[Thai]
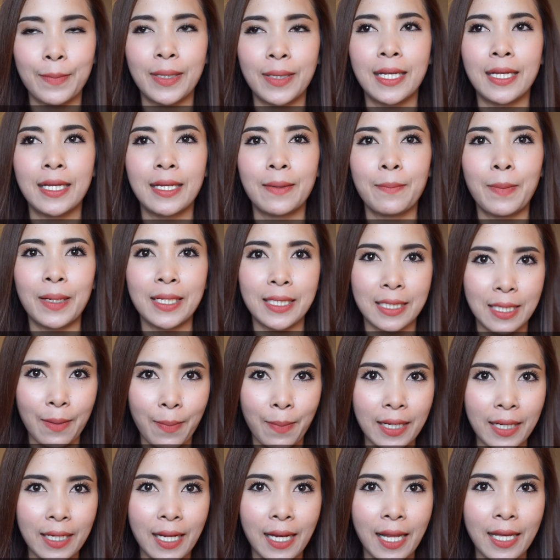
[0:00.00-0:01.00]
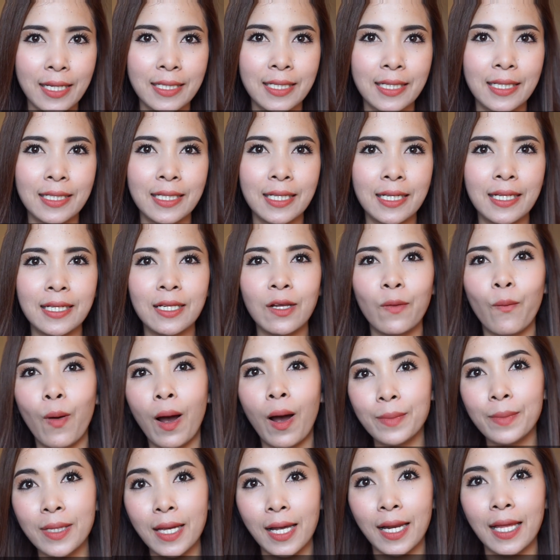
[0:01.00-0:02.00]
มีผลิตภัณฑ์อะไรดีๆ หรือ
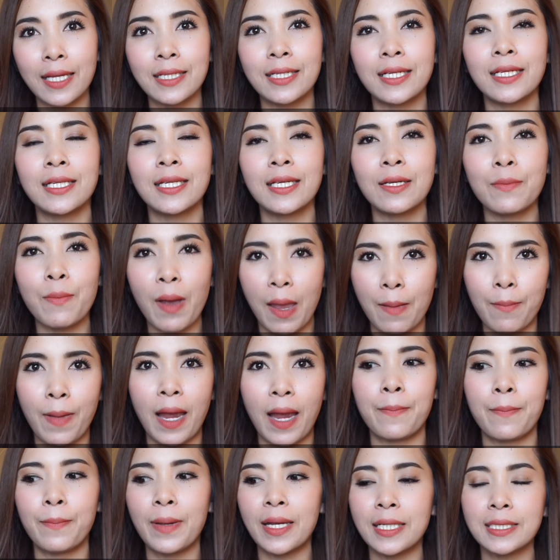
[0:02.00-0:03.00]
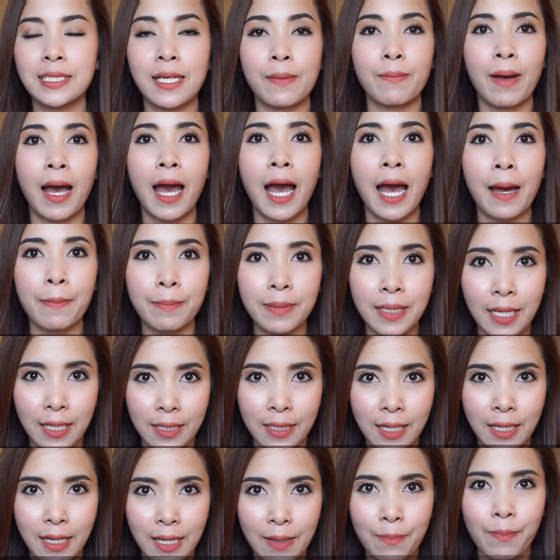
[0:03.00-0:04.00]
ว่ามีอะไรดีๆ ใหม่ๆเป้จะมาอัปเด
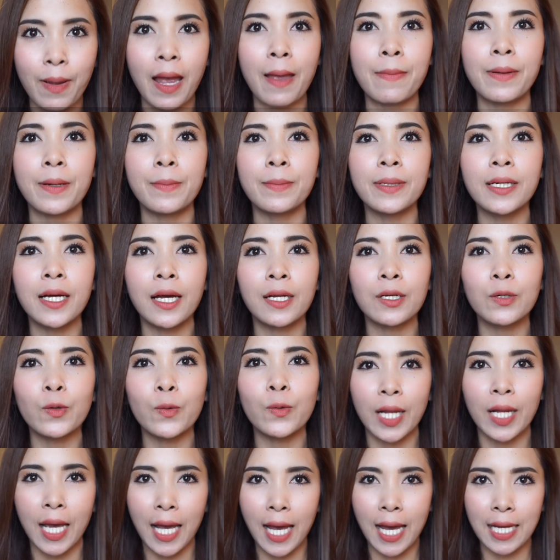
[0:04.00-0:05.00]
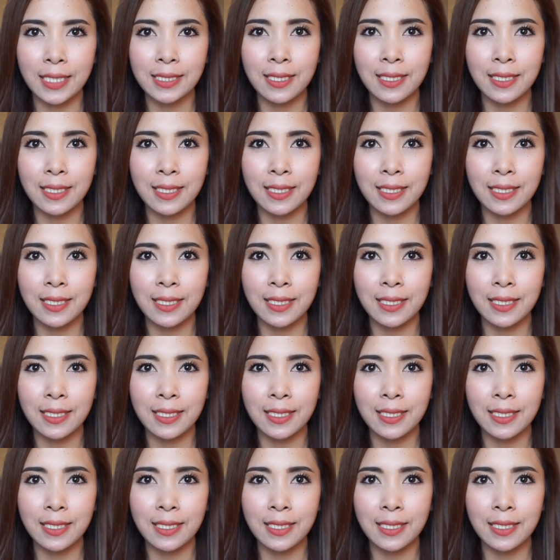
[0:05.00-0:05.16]
ตคลิปให้เพื่อนๆดูนะคะ